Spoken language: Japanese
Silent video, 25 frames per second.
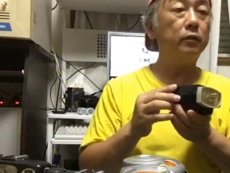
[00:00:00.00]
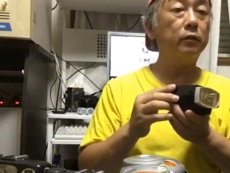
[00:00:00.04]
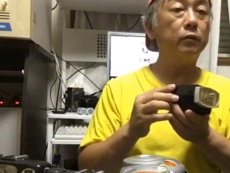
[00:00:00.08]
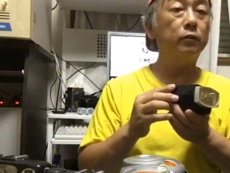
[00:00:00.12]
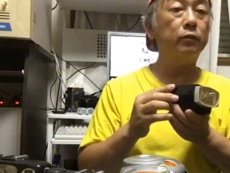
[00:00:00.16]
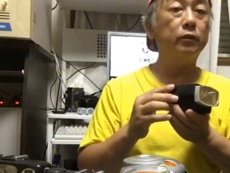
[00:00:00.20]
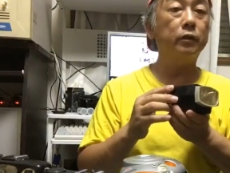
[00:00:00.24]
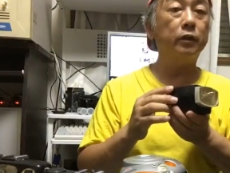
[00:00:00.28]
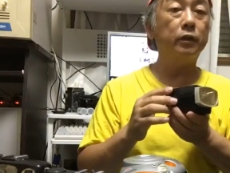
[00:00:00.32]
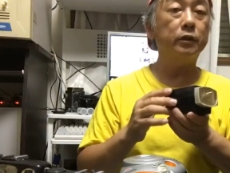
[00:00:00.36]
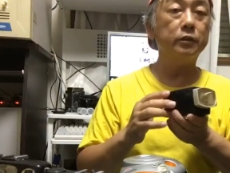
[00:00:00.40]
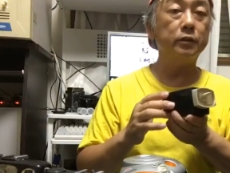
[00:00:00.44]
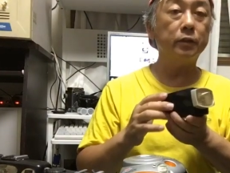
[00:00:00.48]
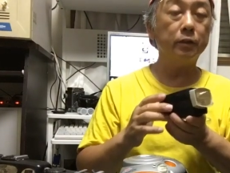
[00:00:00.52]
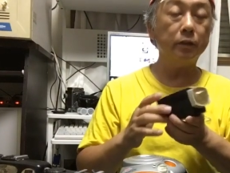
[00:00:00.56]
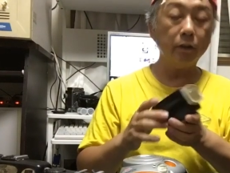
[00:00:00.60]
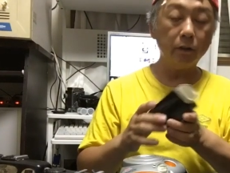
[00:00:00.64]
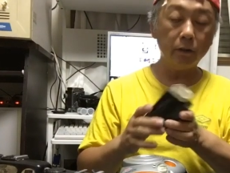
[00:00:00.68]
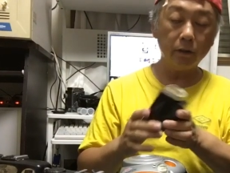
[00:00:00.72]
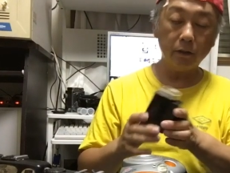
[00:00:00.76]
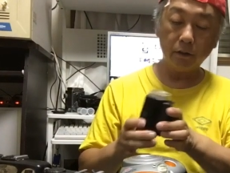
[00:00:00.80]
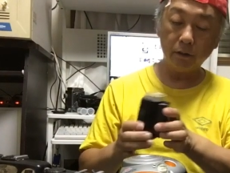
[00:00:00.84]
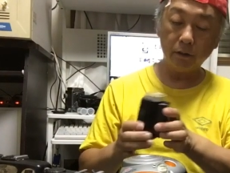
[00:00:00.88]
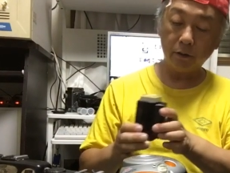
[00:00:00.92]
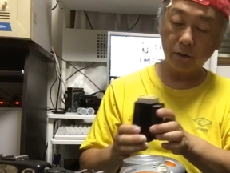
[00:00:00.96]
こんな感じでね、
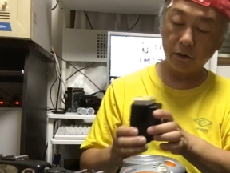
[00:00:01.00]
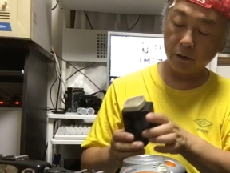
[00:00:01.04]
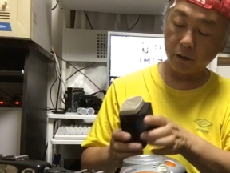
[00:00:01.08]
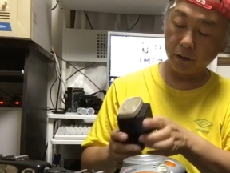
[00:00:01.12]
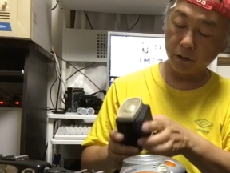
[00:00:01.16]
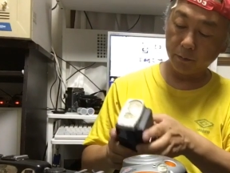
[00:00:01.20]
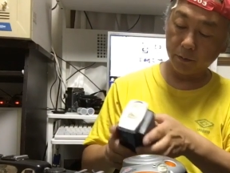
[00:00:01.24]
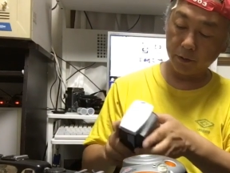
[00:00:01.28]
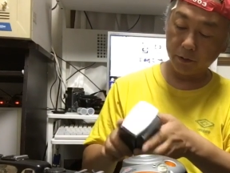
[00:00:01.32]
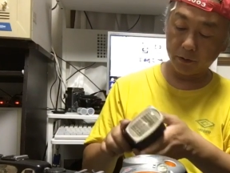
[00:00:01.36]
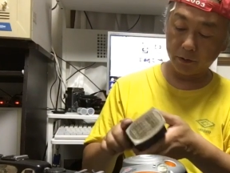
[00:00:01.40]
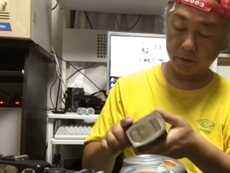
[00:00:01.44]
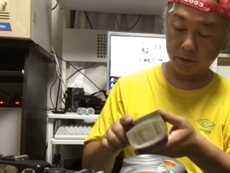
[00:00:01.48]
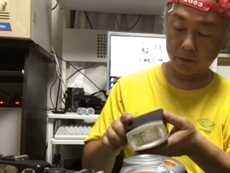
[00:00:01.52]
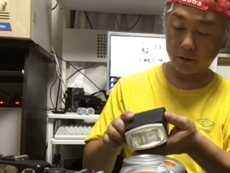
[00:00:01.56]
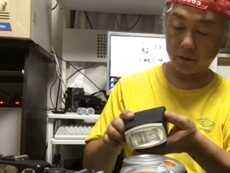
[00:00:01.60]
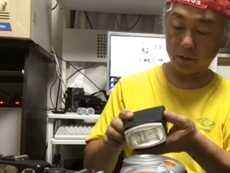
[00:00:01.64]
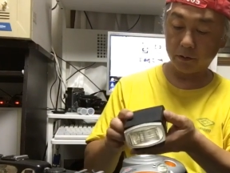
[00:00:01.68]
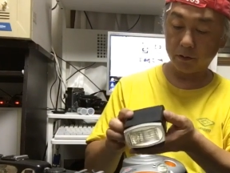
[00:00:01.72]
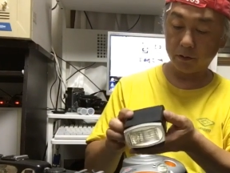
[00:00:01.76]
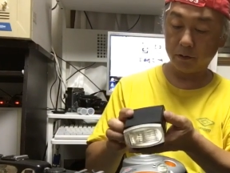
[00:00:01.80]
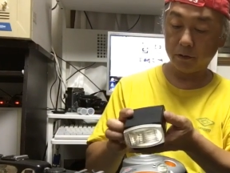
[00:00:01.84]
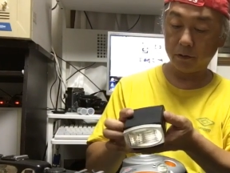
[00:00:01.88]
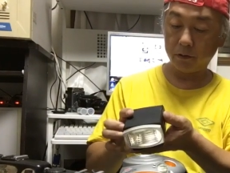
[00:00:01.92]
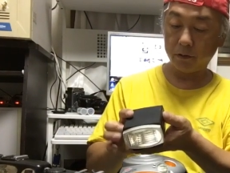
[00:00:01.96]
光ります。
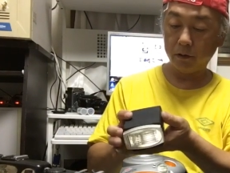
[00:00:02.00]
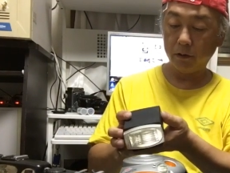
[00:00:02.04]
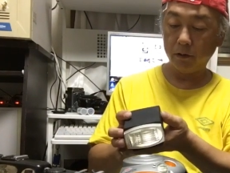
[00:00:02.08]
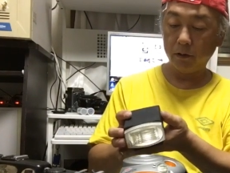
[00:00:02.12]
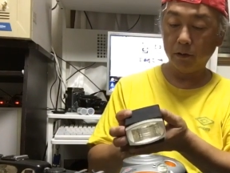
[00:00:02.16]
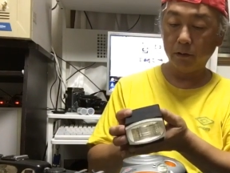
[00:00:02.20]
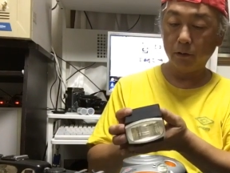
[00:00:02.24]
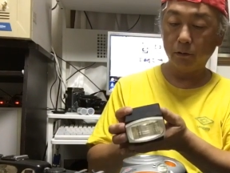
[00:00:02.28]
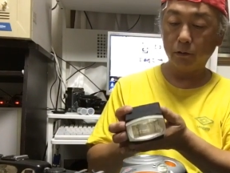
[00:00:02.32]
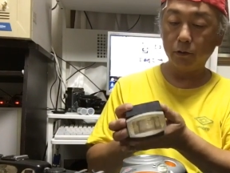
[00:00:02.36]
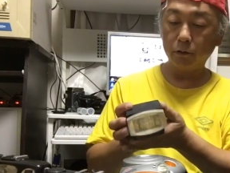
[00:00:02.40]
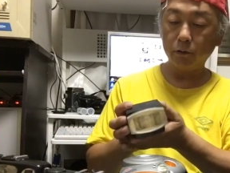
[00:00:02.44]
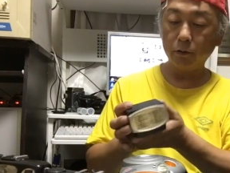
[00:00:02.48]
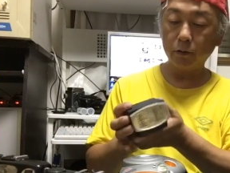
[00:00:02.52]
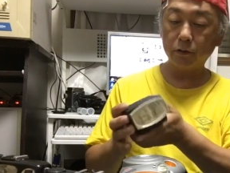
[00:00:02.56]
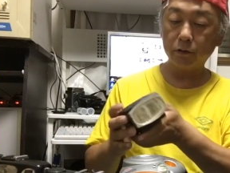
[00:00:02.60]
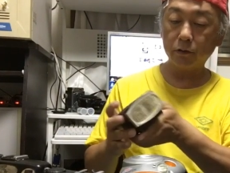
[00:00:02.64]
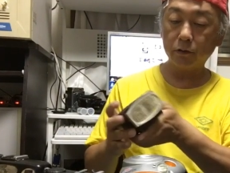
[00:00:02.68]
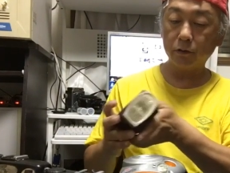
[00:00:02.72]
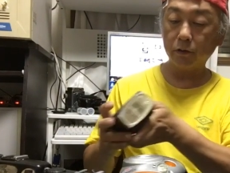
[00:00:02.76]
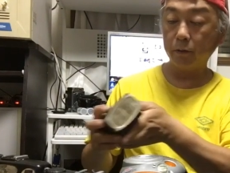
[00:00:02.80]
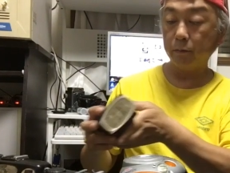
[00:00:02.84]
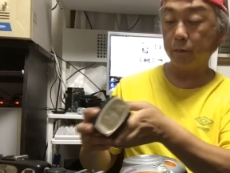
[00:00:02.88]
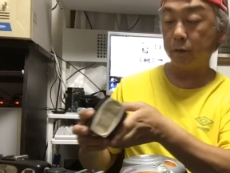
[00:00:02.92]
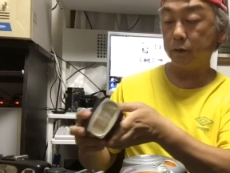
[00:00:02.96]
これは
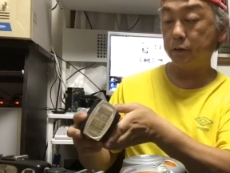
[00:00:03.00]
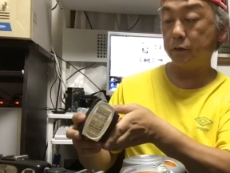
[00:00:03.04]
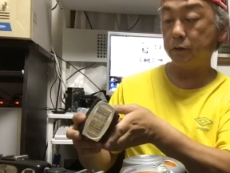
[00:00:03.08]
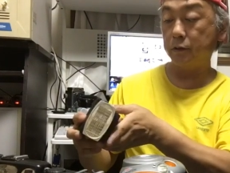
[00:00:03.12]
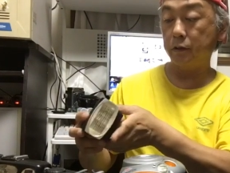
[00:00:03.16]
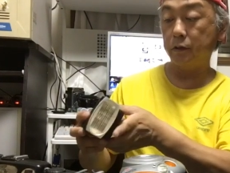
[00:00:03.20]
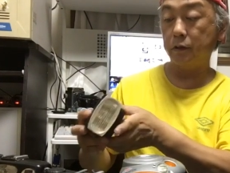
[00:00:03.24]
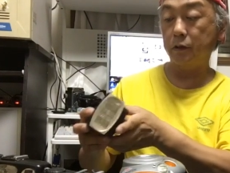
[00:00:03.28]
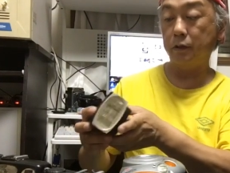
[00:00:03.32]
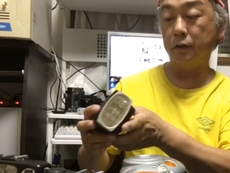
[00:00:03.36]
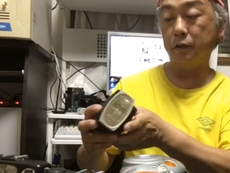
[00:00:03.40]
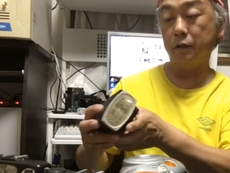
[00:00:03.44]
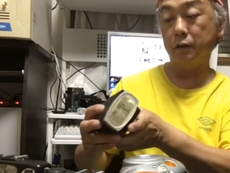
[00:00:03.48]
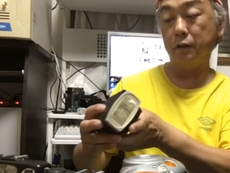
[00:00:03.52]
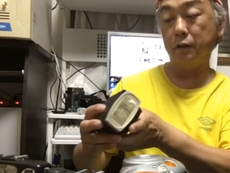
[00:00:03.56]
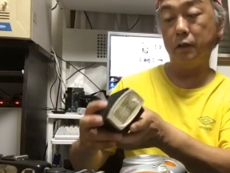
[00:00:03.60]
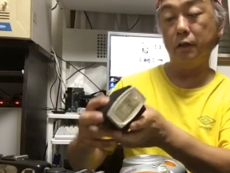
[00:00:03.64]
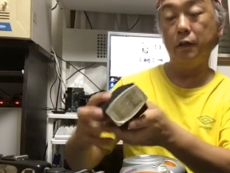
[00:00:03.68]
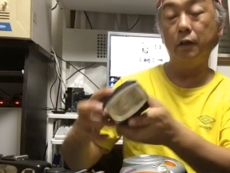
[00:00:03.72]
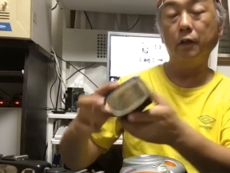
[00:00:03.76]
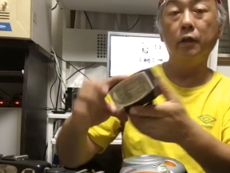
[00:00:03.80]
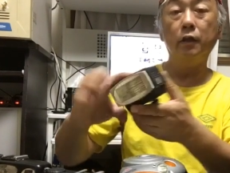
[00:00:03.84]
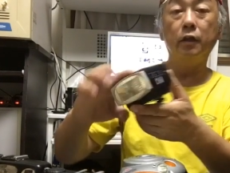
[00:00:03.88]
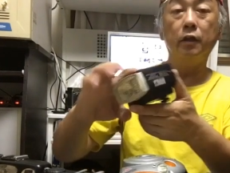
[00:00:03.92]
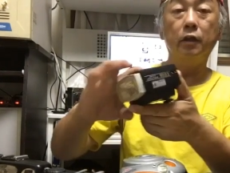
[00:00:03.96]
使えます。
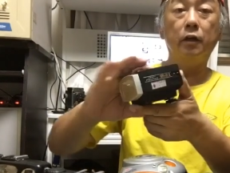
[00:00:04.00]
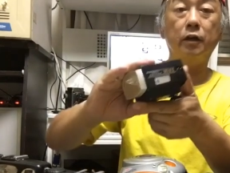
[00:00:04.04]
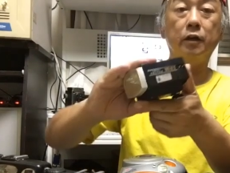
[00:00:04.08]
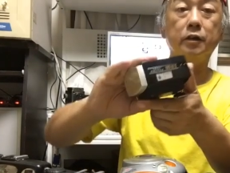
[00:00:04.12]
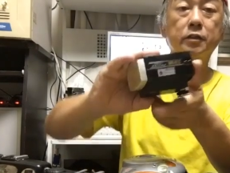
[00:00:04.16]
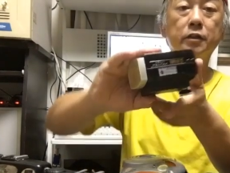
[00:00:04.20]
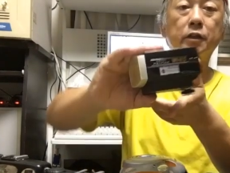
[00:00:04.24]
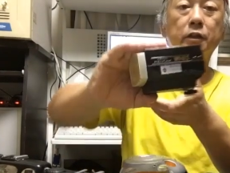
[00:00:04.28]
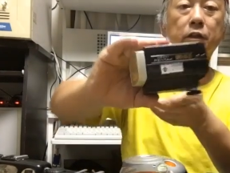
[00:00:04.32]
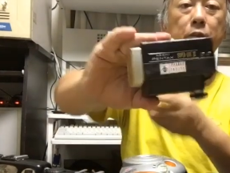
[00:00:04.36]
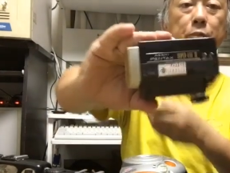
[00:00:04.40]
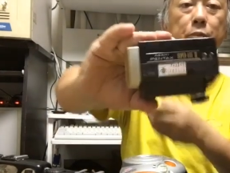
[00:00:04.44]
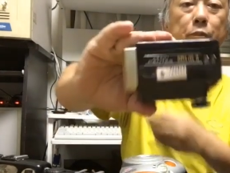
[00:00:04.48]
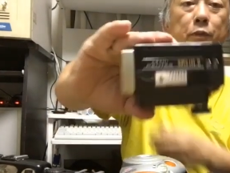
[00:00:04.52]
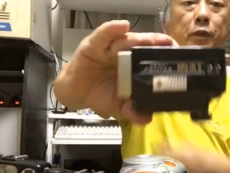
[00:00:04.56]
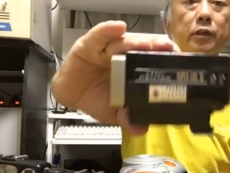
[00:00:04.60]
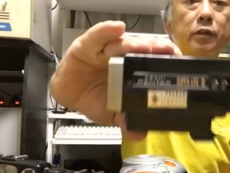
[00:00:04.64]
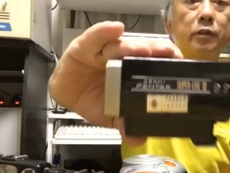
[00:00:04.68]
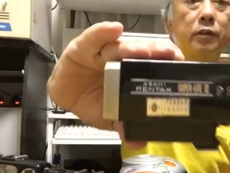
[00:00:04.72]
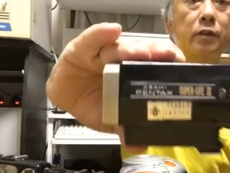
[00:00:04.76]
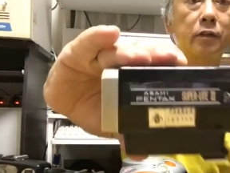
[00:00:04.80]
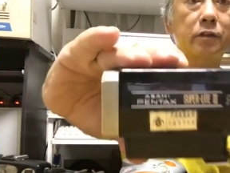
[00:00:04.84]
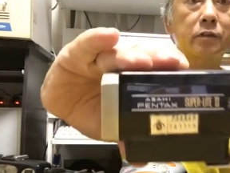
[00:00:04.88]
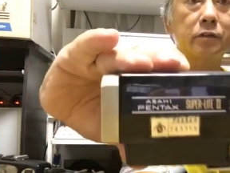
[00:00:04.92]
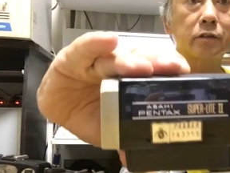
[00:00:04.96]
えー、朝日
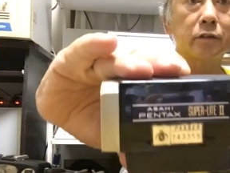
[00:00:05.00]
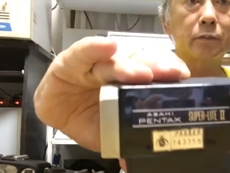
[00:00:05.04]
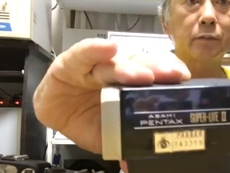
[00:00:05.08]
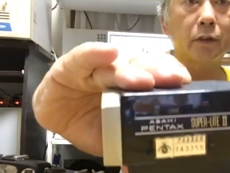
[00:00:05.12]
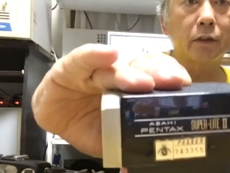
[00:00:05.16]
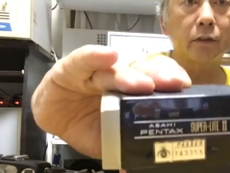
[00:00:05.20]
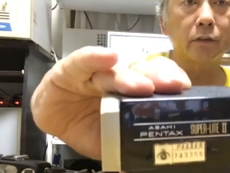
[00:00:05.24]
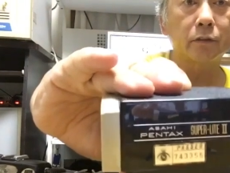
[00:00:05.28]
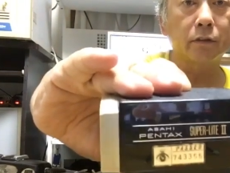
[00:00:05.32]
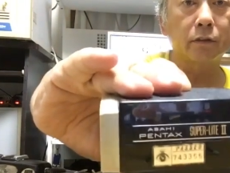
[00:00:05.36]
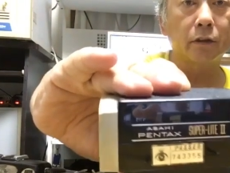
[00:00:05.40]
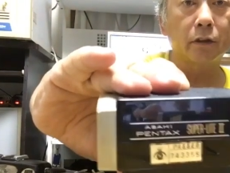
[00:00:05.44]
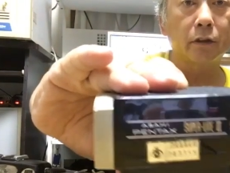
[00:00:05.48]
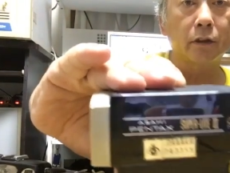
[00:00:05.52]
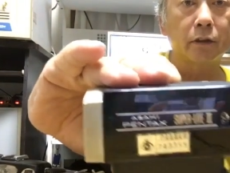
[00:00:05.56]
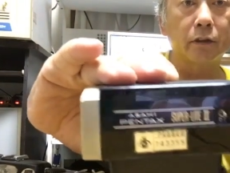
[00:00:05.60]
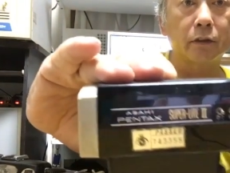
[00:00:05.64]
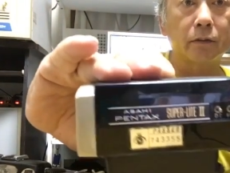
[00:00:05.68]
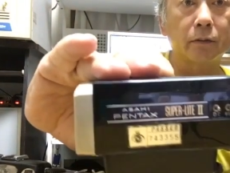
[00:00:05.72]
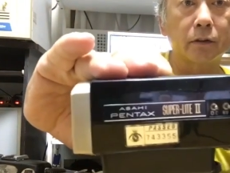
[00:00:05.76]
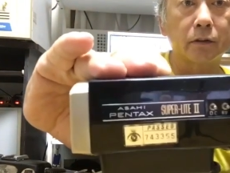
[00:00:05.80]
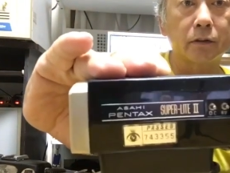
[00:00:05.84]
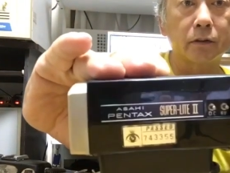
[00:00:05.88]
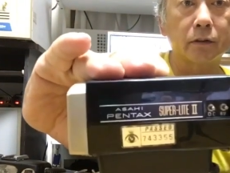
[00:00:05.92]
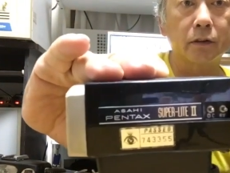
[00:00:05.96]
ペンタックスのマークが入っ
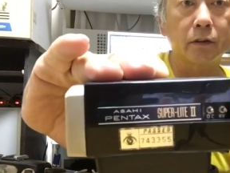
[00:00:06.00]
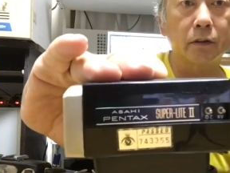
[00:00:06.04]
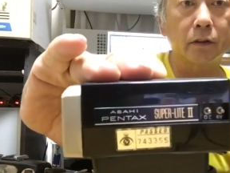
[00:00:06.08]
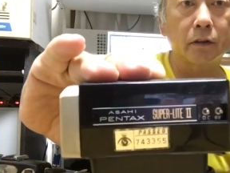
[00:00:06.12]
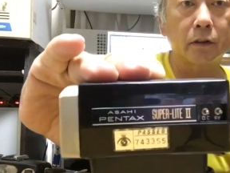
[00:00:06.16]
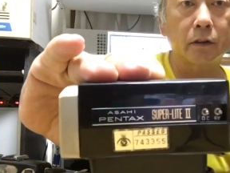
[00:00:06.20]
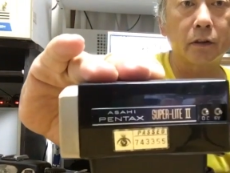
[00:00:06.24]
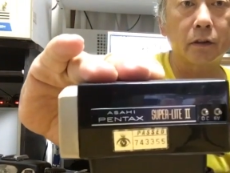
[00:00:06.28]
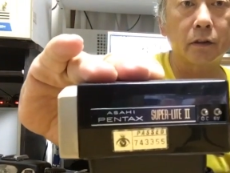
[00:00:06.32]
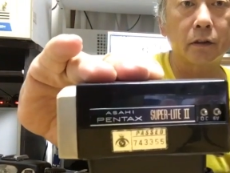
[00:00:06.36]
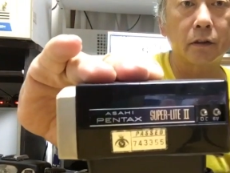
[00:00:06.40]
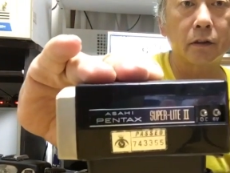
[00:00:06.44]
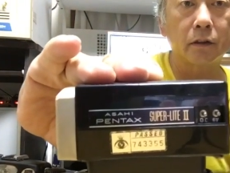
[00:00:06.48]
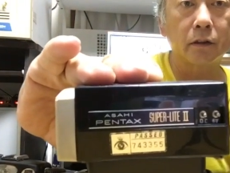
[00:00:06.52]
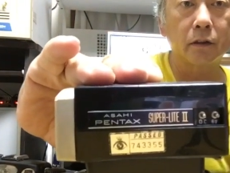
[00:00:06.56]
てますね。